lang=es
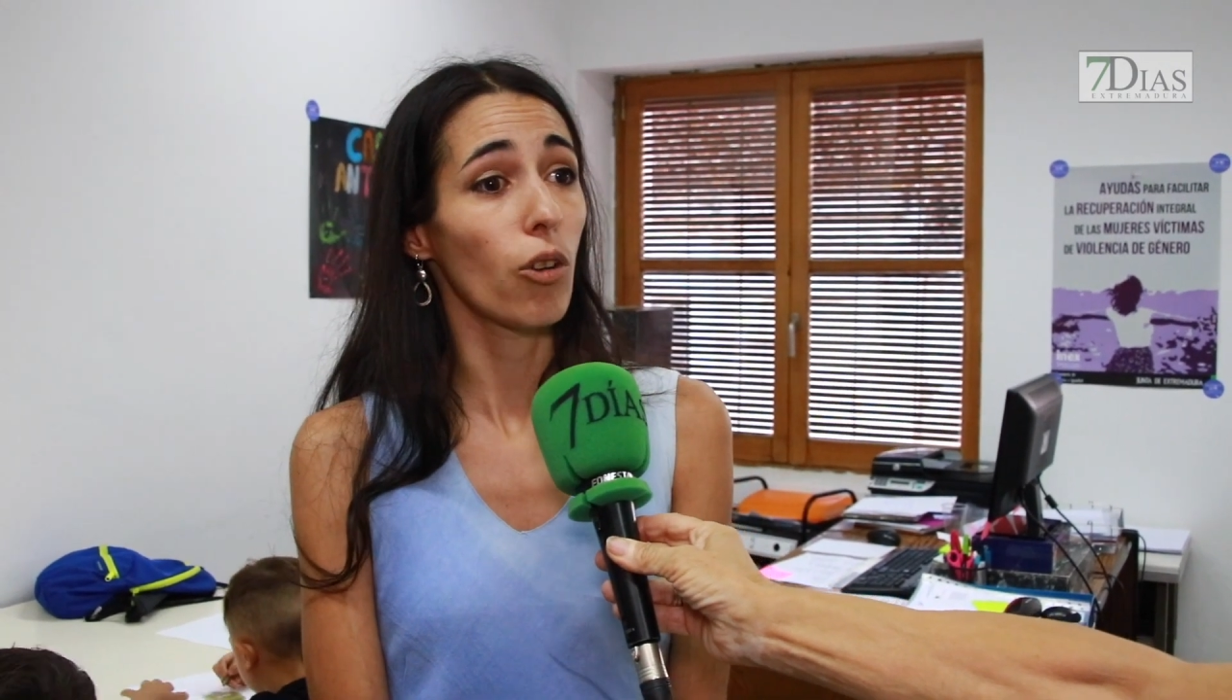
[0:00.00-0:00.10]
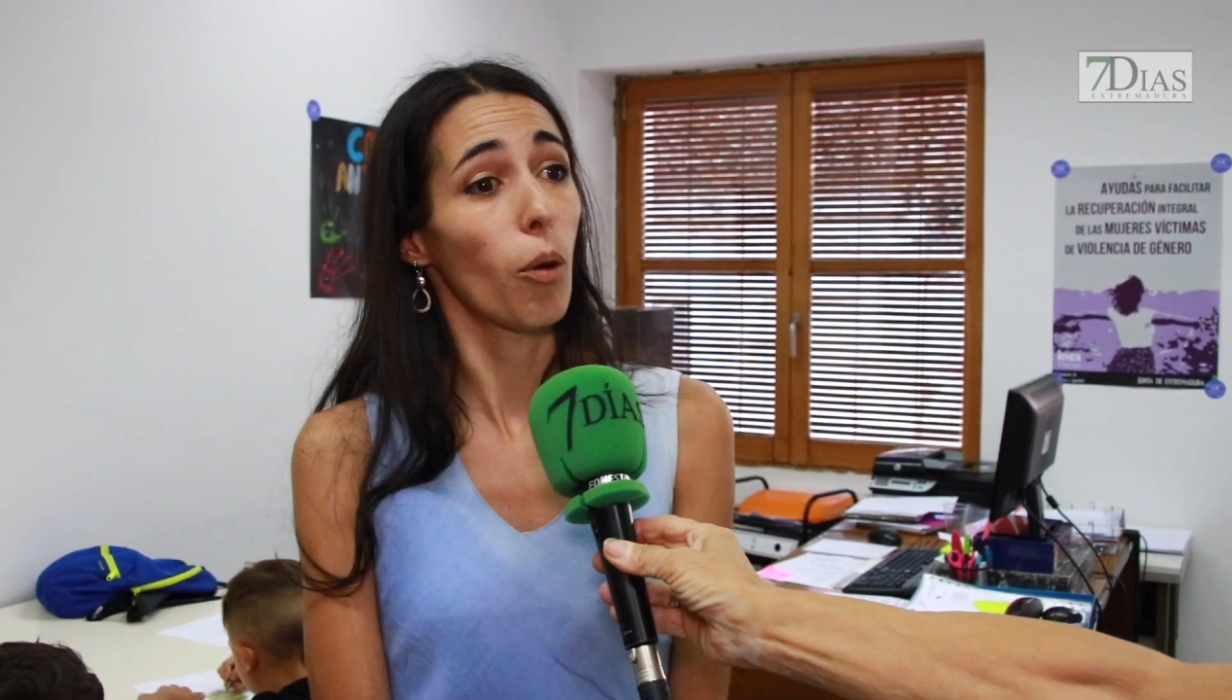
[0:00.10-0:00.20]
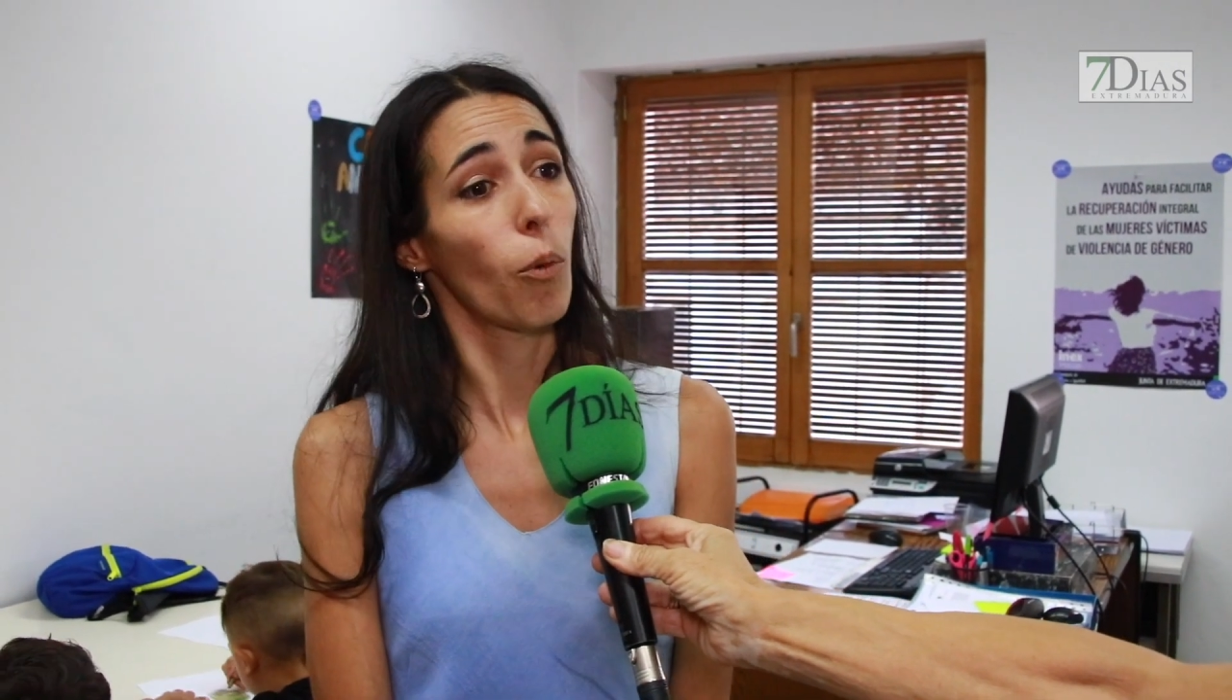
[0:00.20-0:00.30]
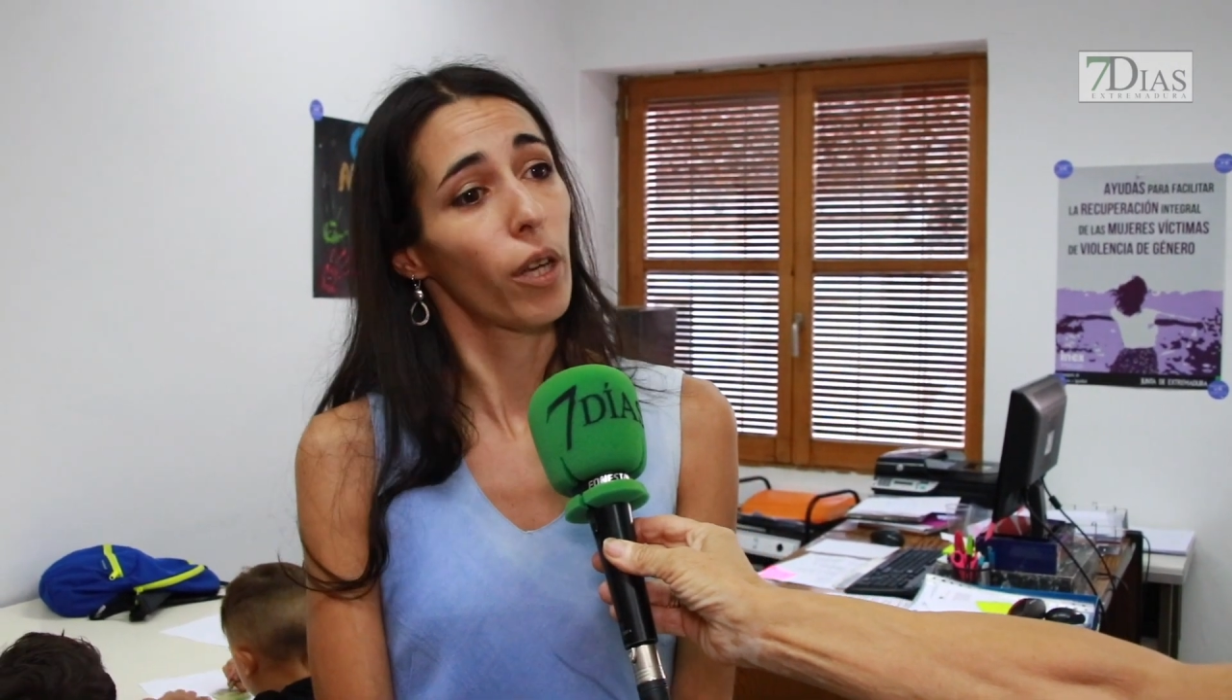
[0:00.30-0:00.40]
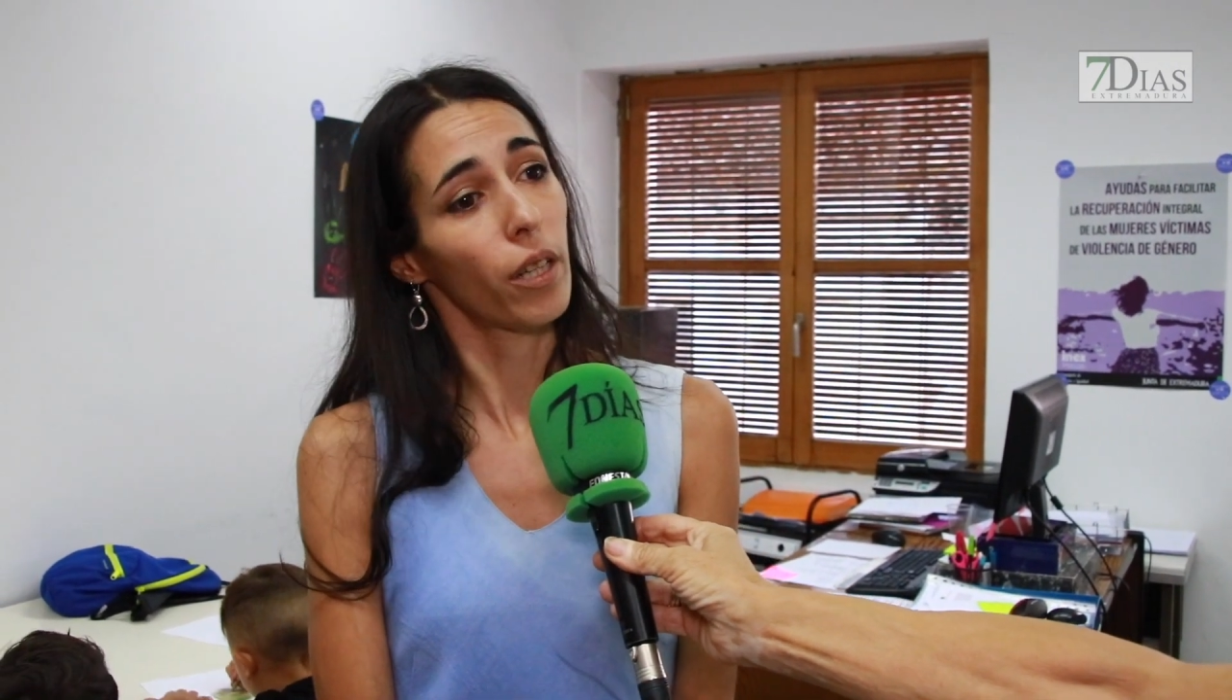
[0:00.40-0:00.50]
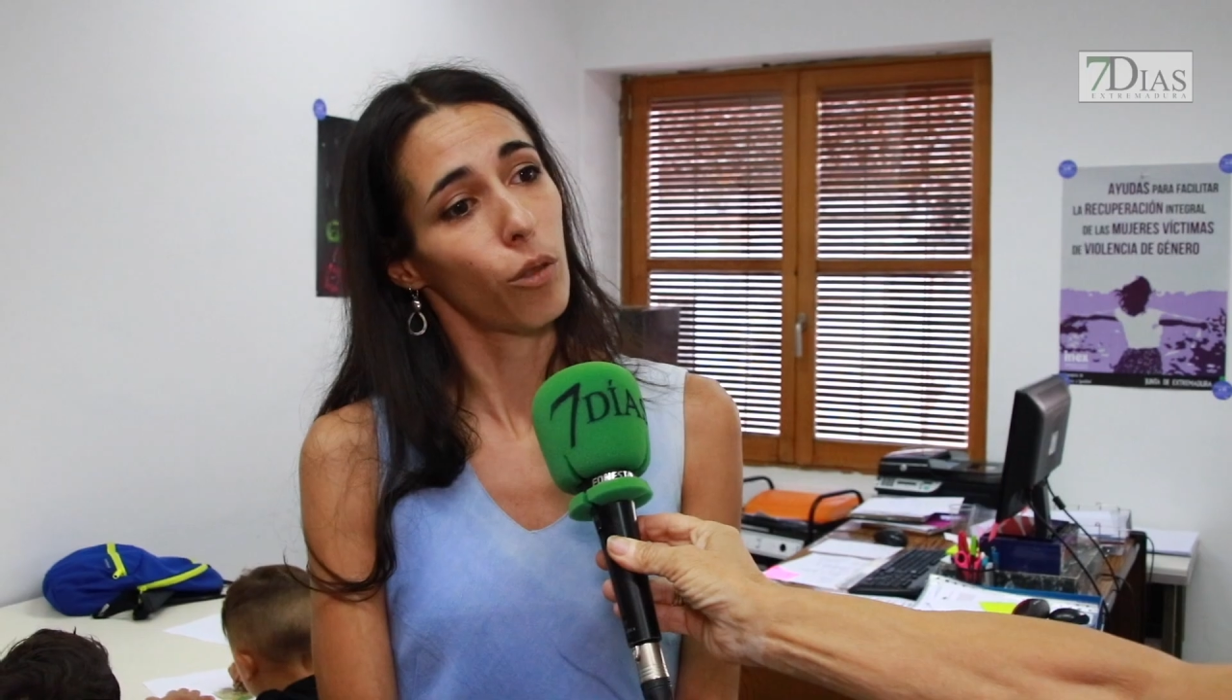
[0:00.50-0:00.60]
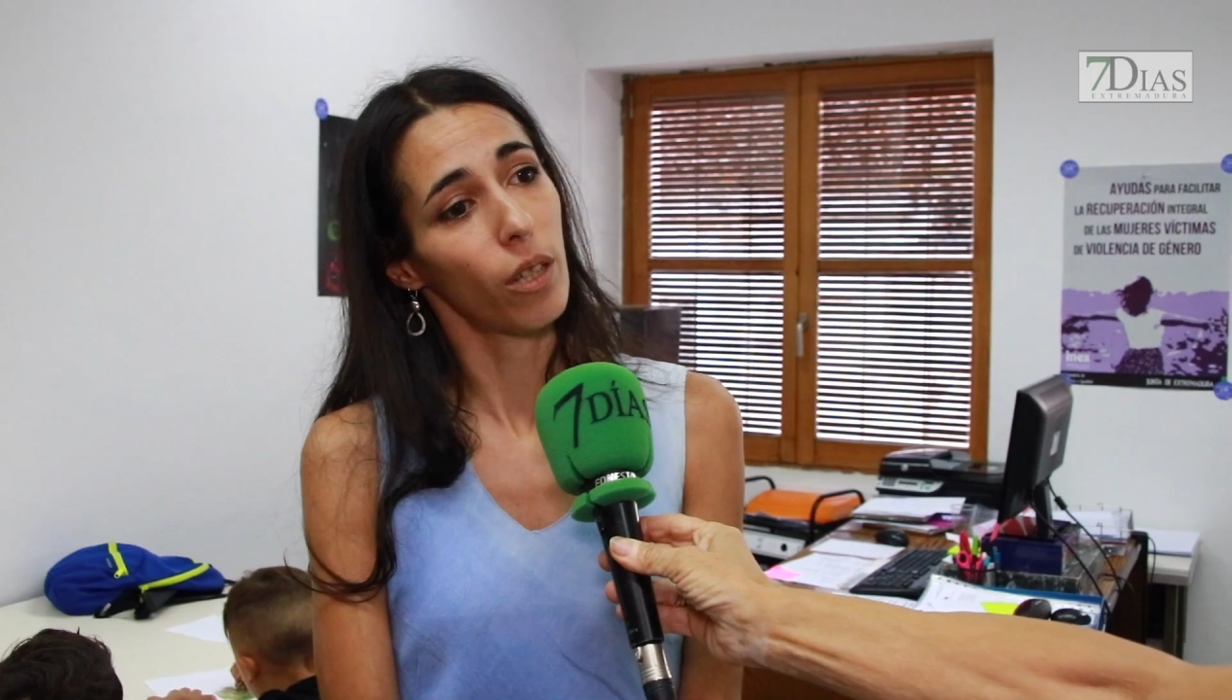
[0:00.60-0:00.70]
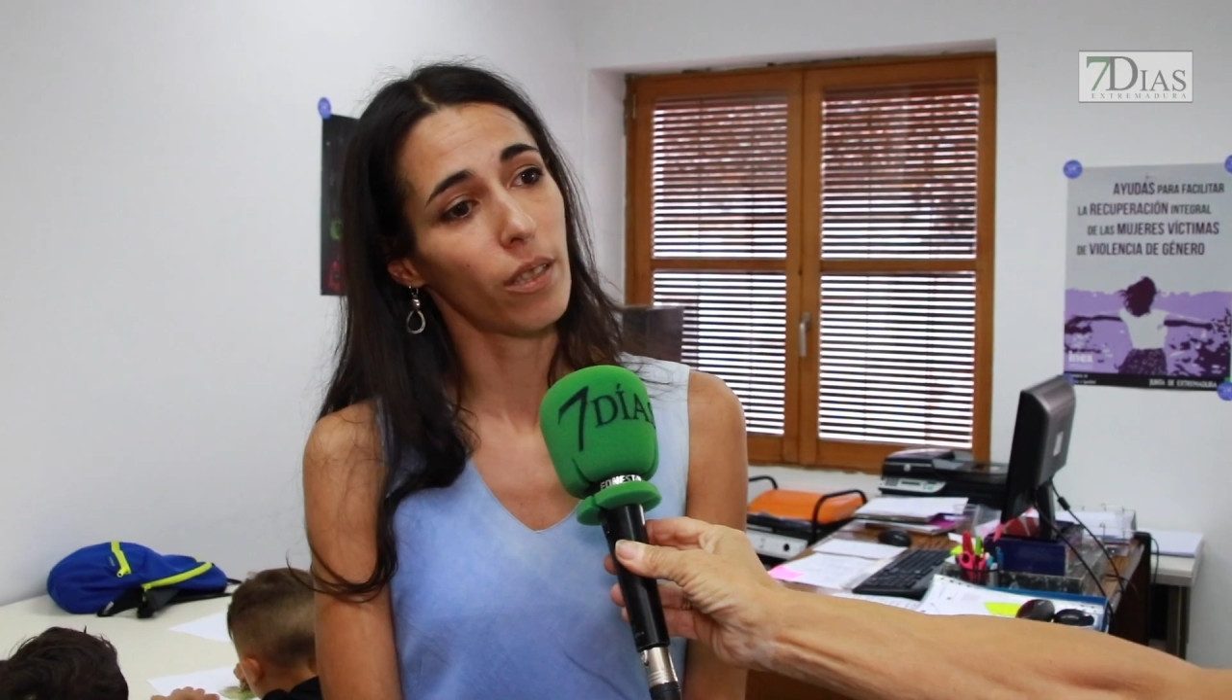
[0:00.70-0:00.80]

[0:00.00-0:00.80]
los hemos inscrito en el